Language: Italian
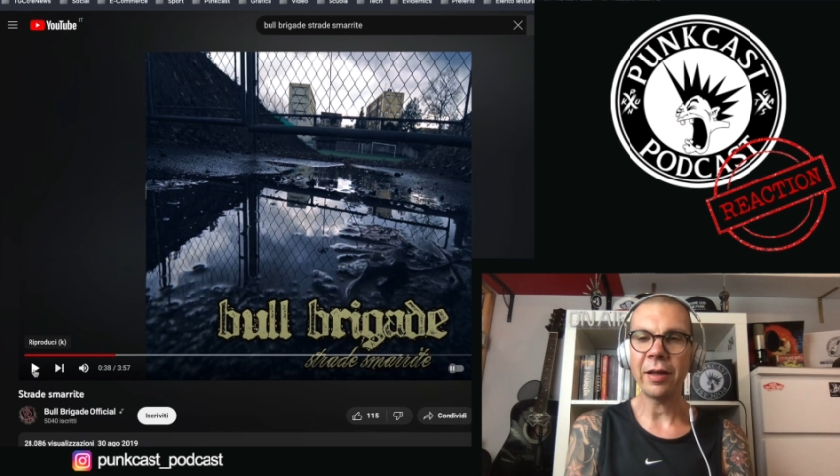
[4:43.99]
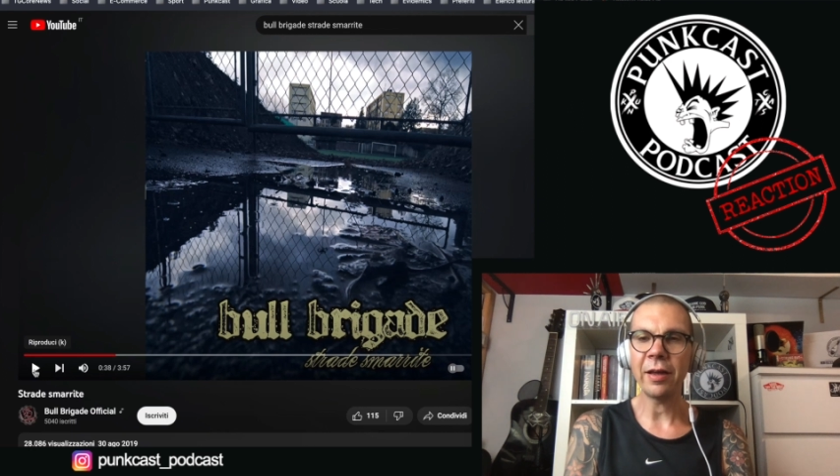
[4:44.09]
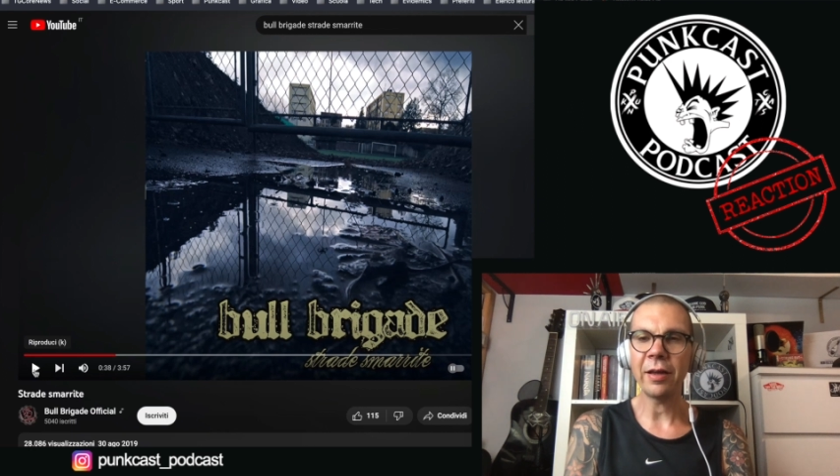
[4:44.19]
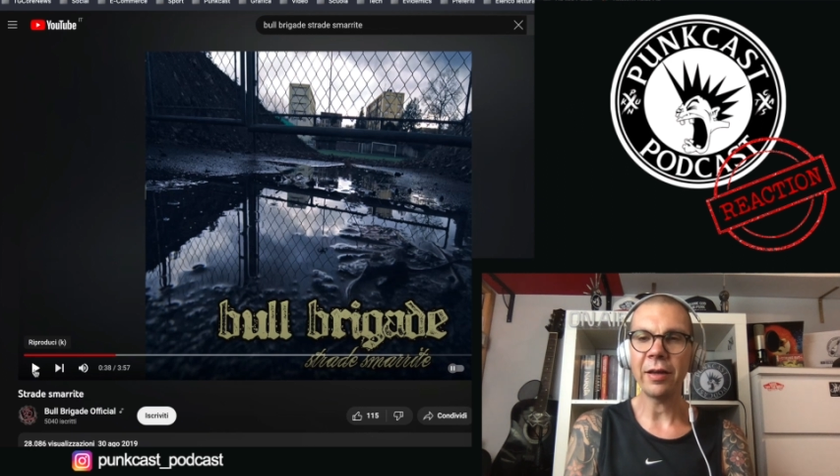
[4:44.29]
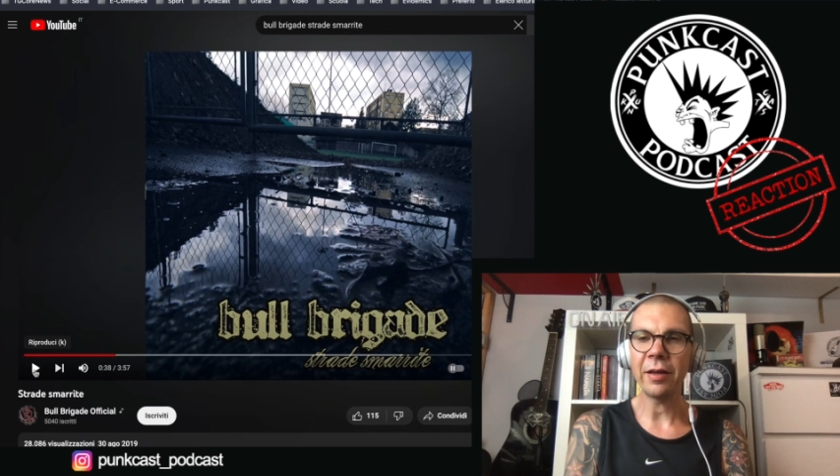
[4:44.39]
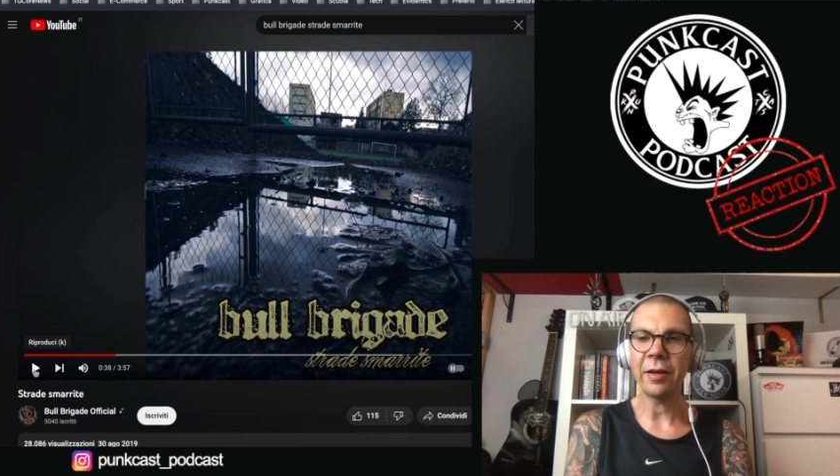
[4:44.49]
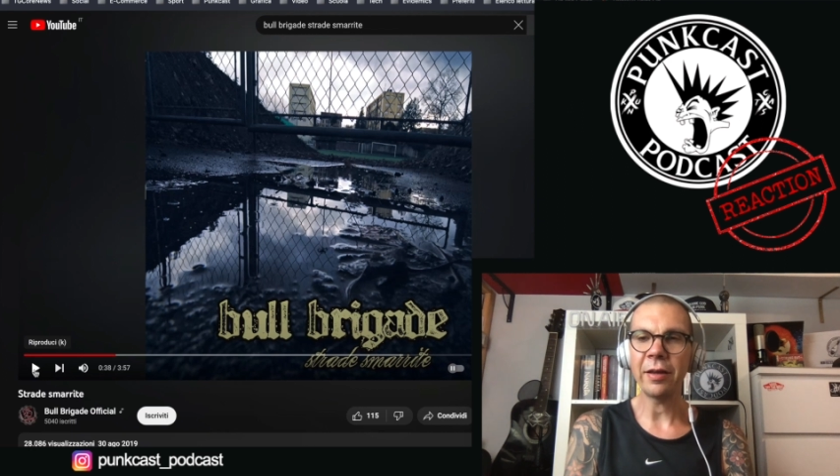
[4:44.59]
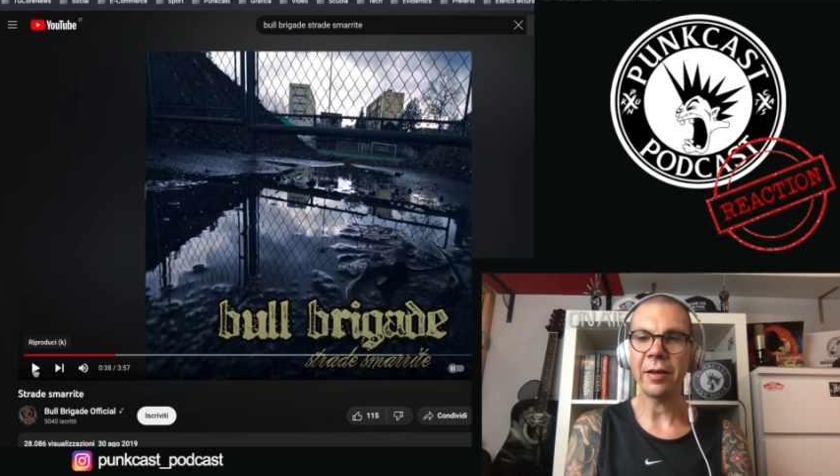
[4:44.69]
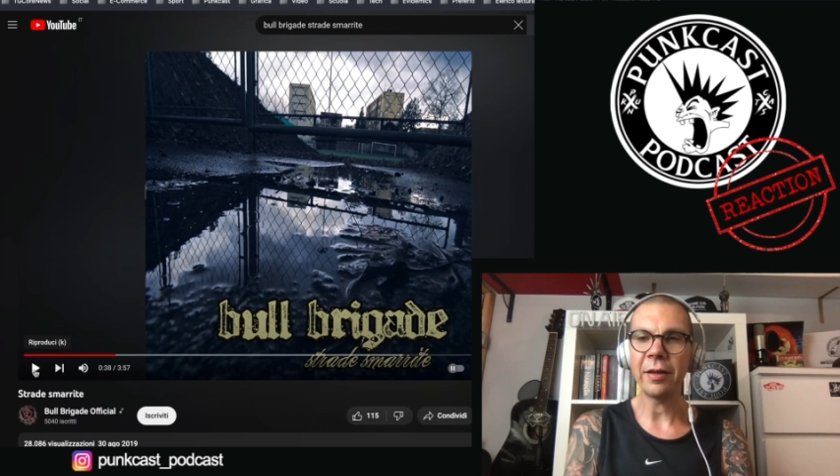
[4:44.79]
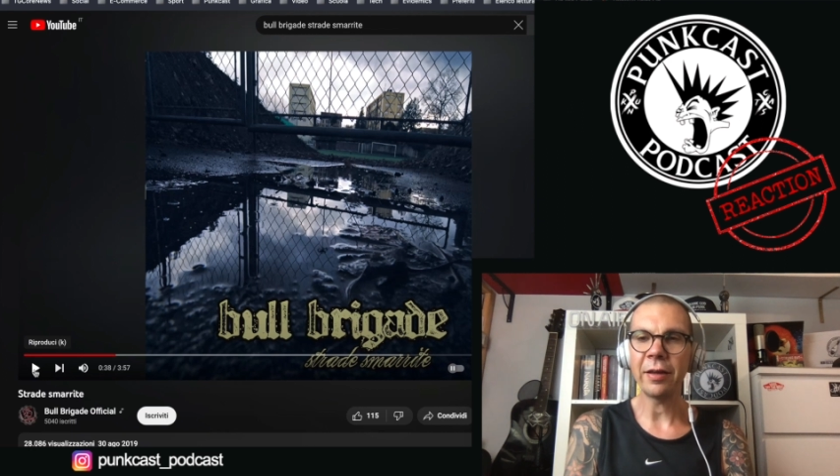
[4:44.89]

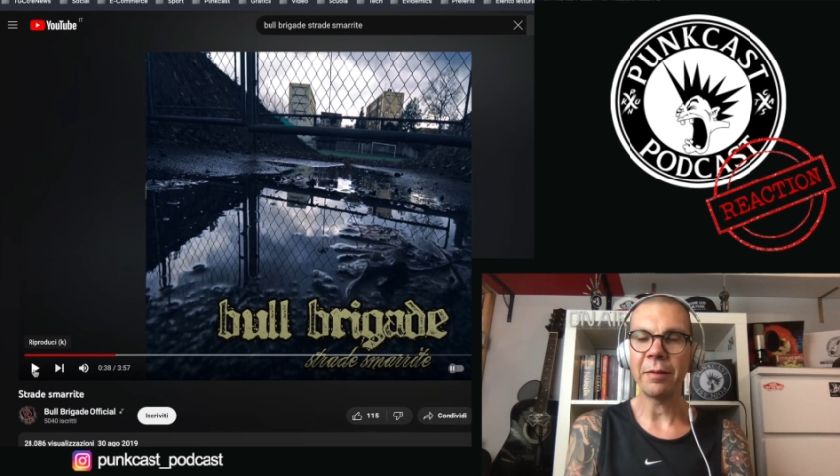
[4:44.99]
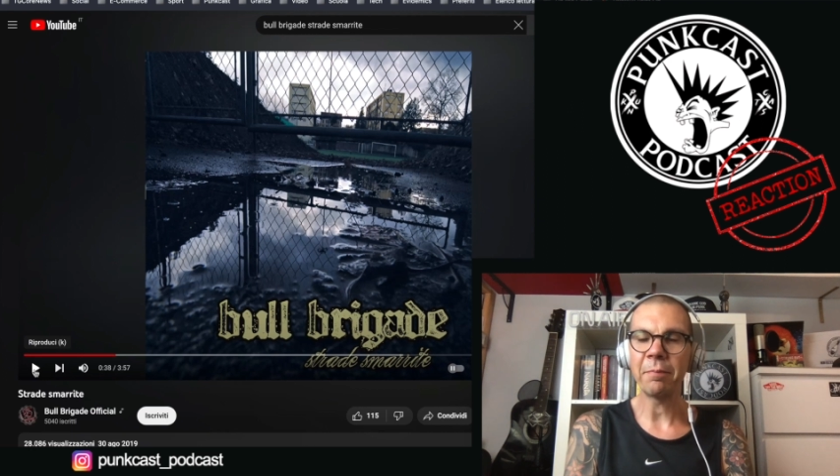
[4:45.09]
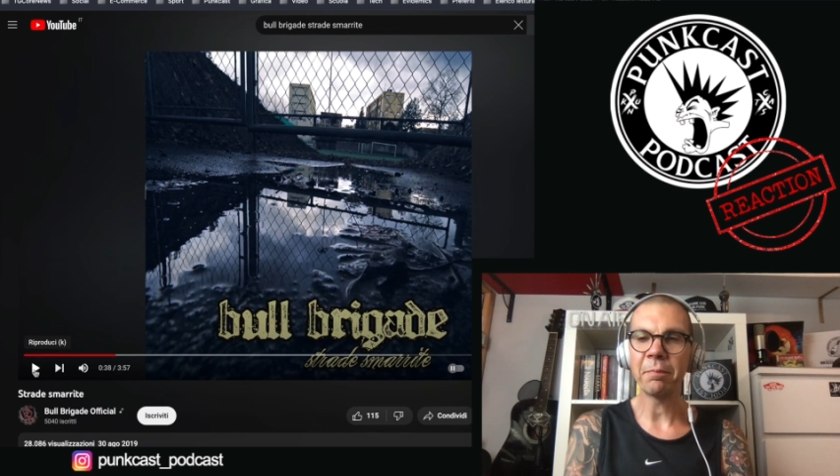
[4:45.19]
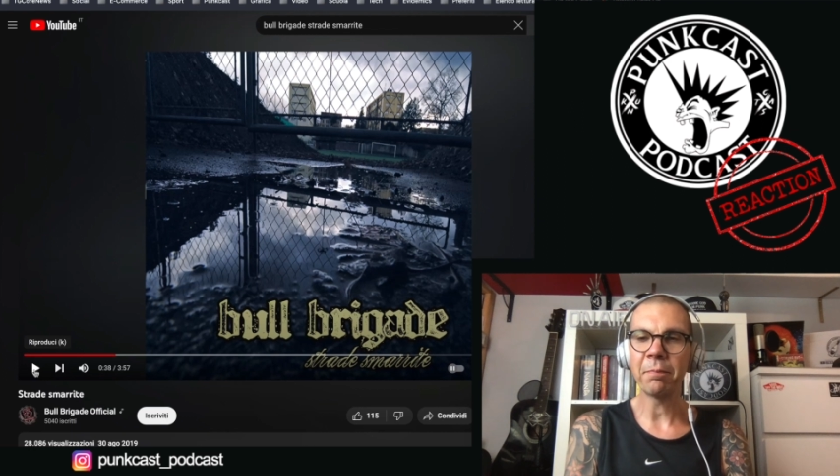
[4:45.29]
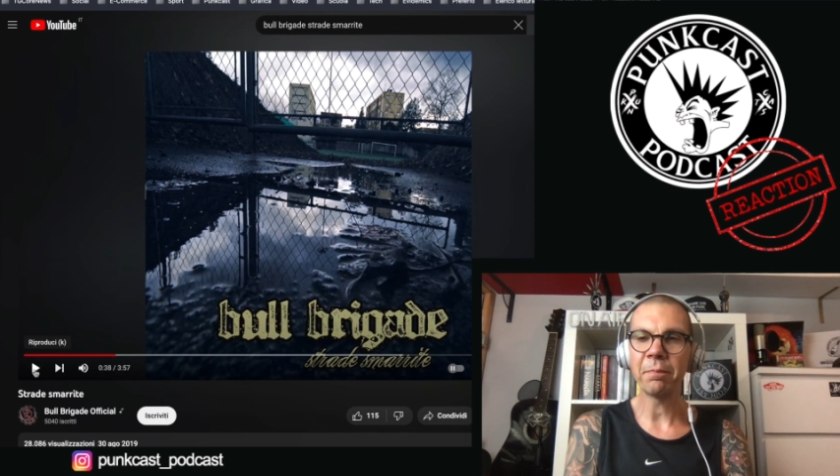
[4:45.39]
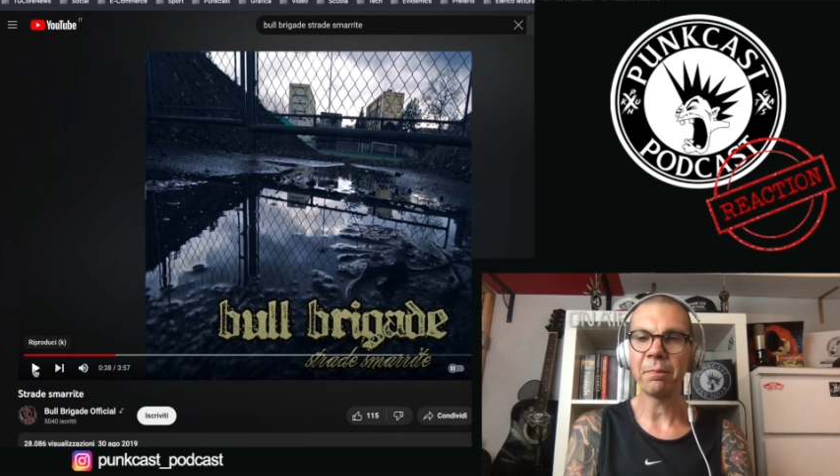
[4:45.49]
dei mh,